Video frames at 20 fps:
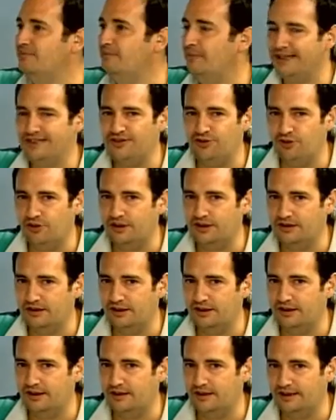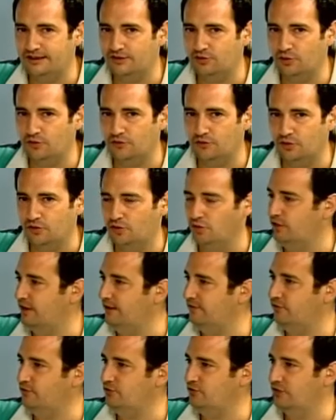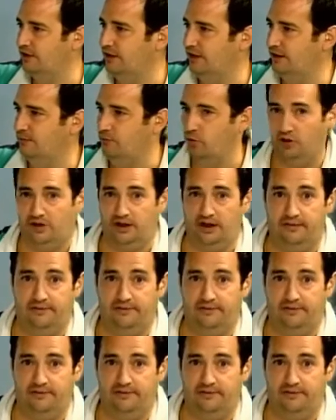impresiones de, de, estos fotógrafos, porque